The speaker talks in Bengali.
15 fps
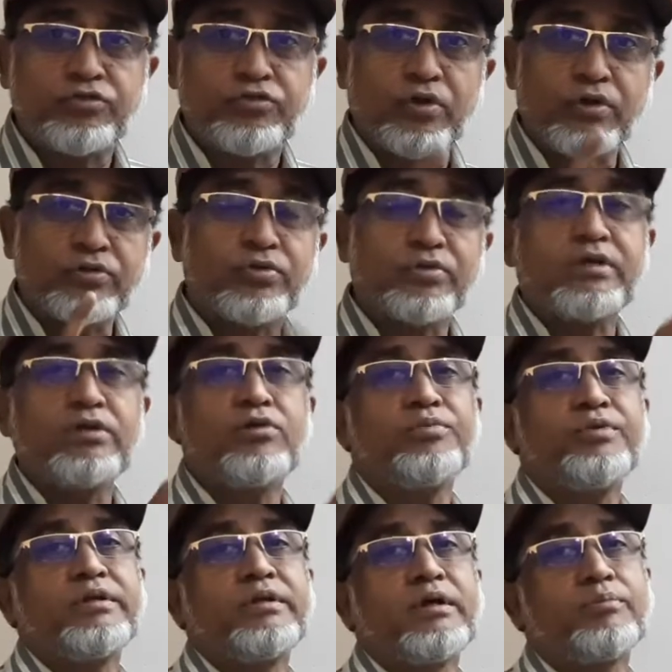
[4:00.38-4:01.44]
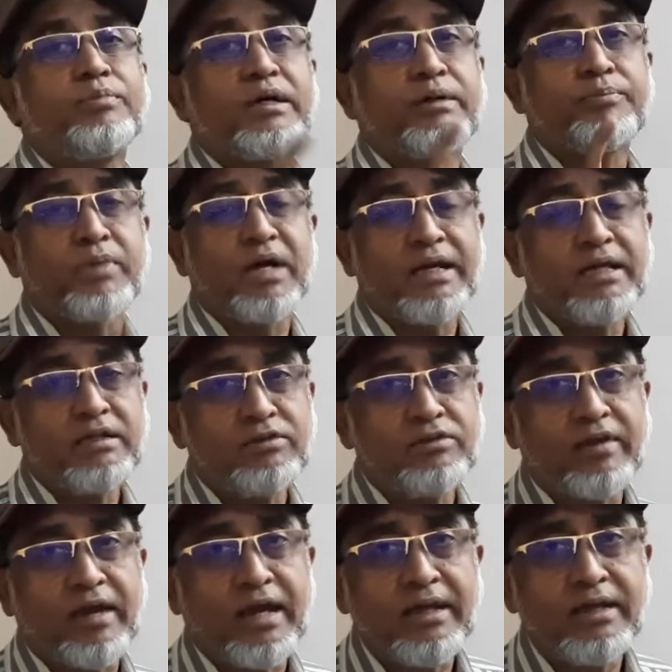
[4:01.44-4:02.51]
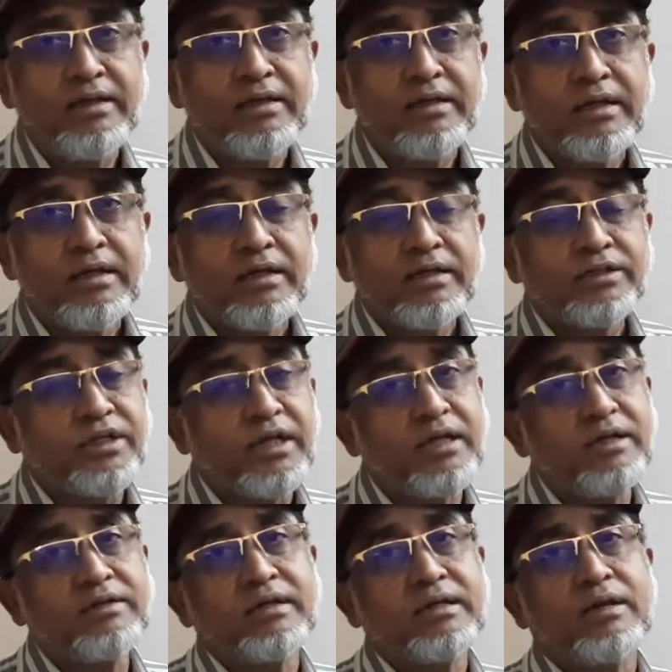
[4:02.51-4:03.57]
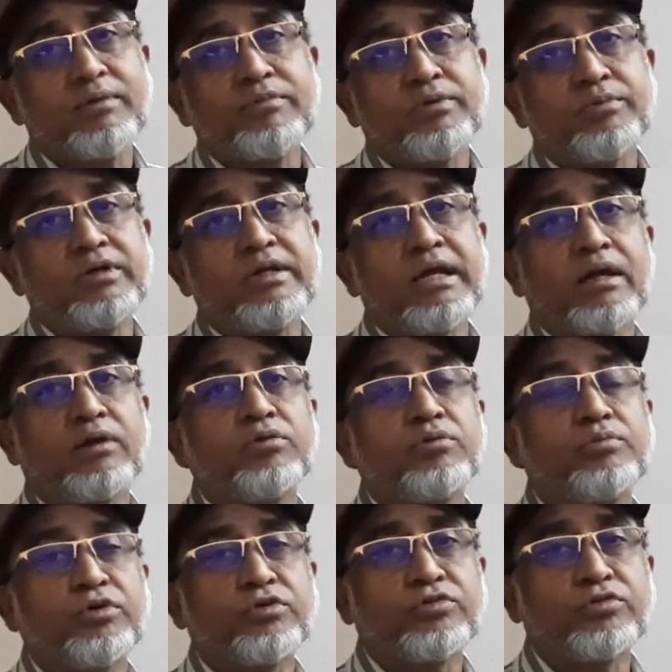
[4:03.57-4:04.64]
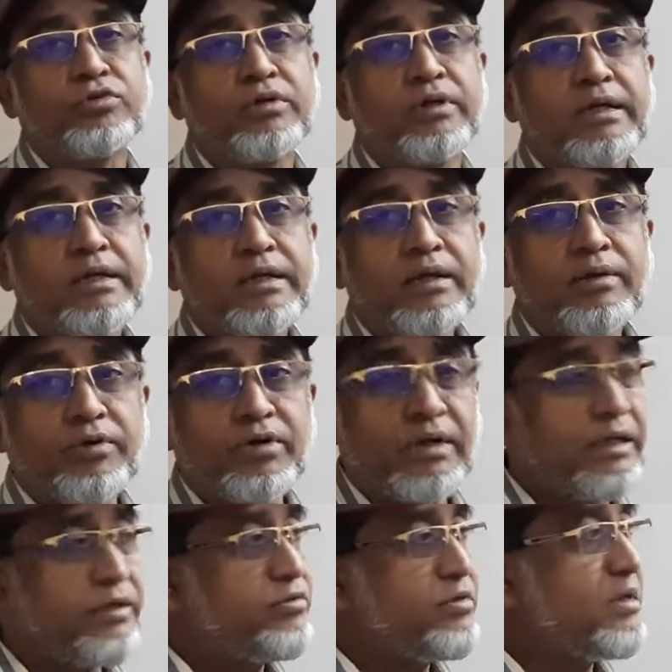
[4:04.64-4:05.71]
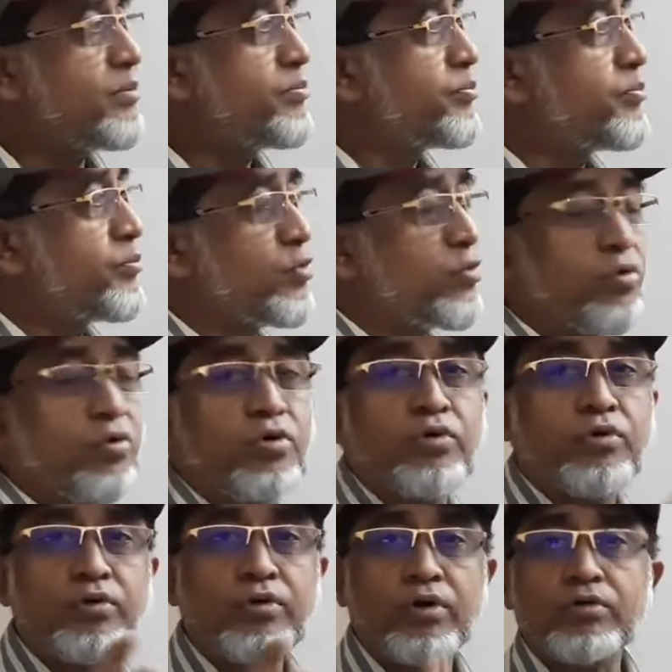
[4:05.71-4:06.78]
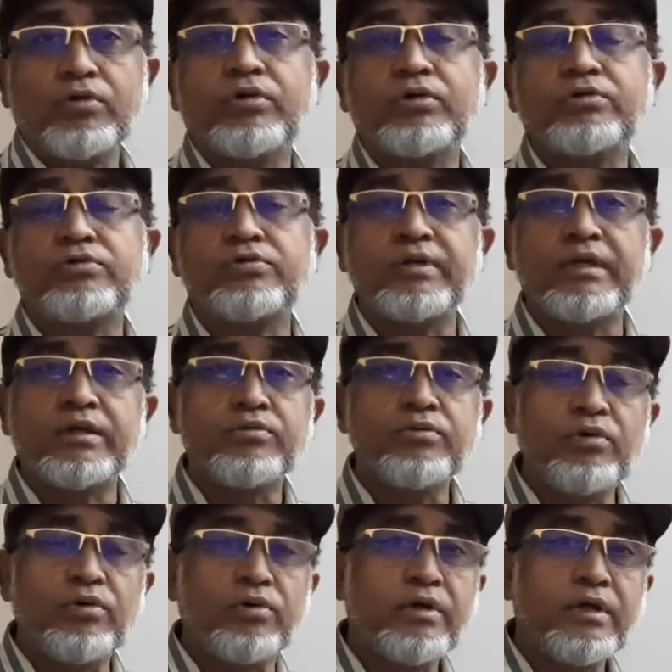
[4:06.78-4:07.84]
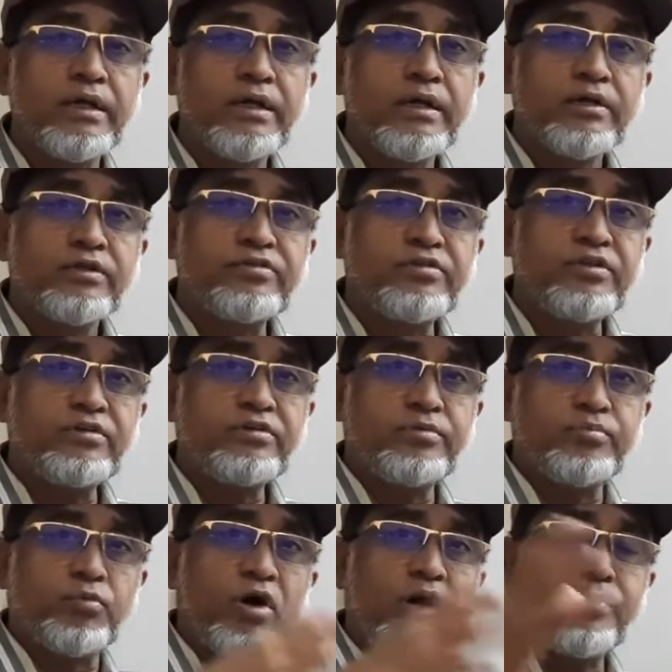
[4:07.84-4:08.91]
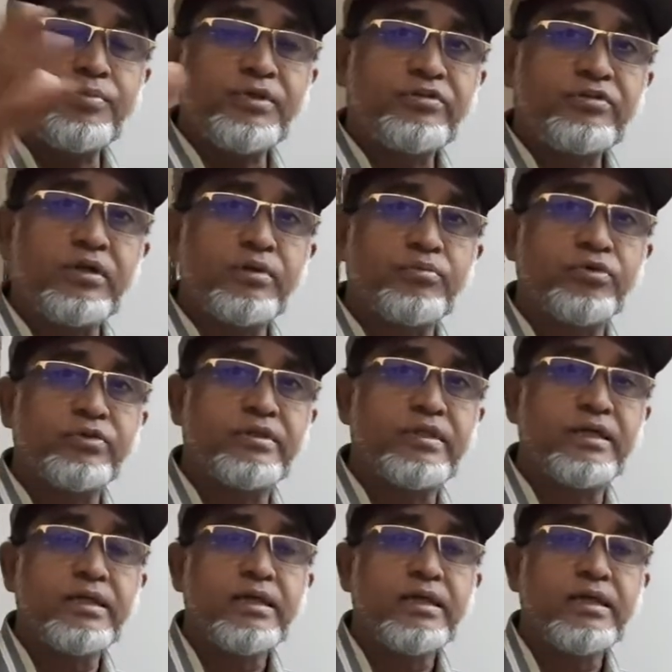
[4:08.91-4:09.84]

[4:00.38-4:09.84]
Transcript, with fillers: যত কিলোমিটার বা মাইল যায় সেইটাকে আমরা বলি আলোকবর্ষ এবং এই যে গ্রহ নক্ষত্র এইগুলো মহাবিশ্বের মধ্যে